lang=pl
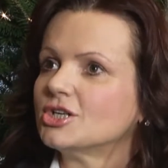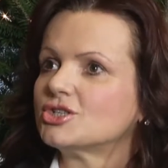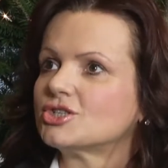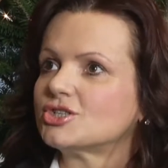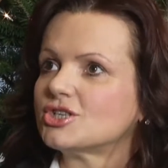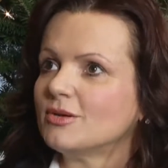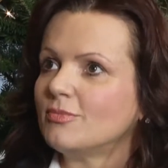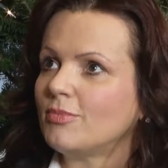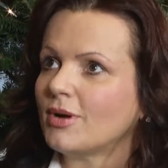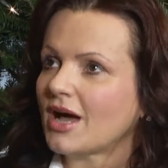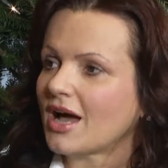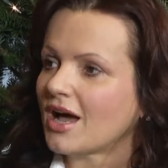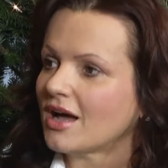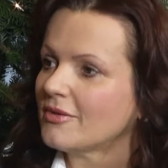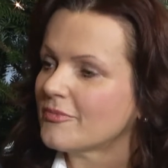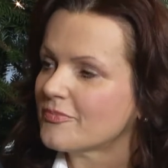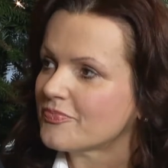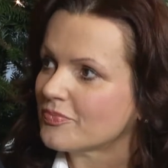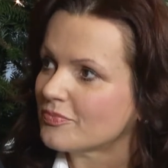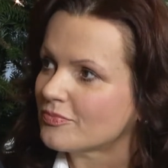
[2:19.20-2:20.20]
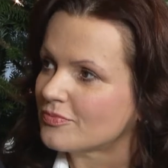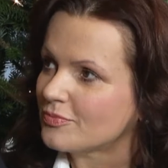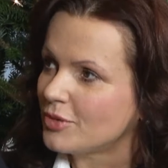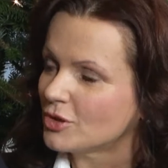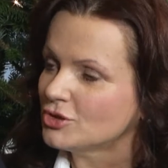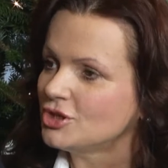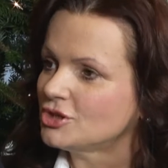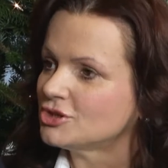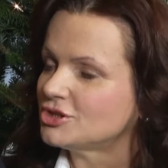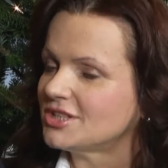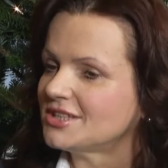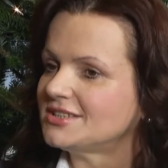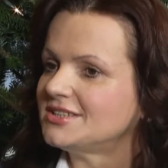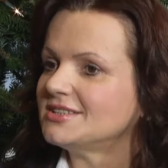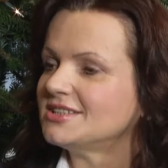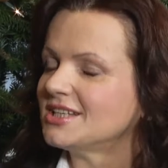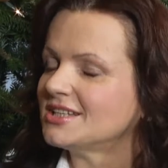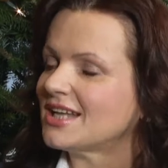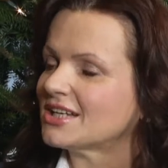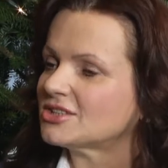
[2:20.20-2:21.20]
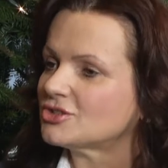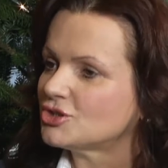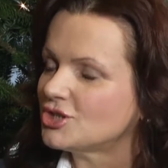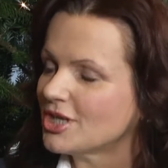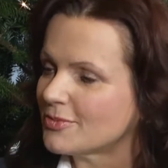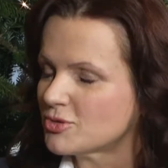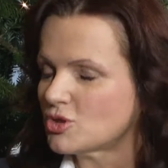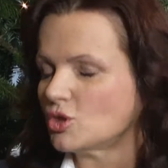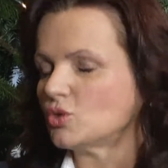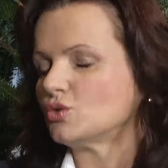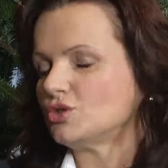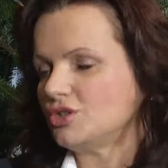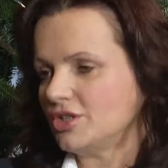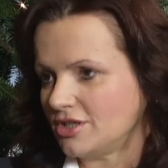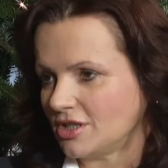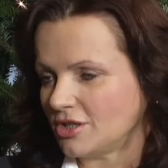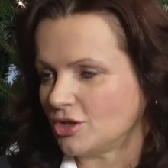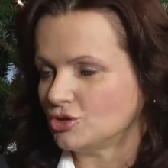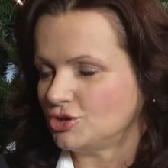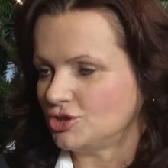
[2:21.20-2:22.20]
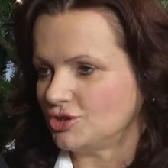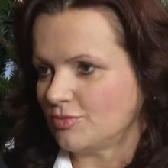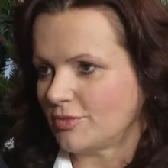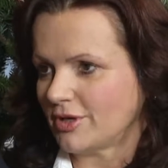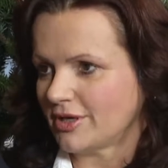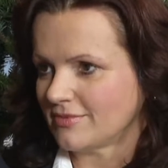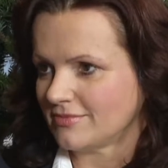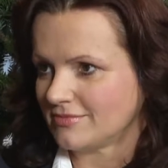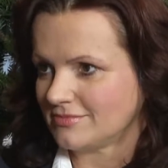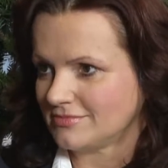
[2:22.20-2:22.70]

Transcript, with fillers: trzeba podjąć decyzję, na co się absolutnie nie godzimy.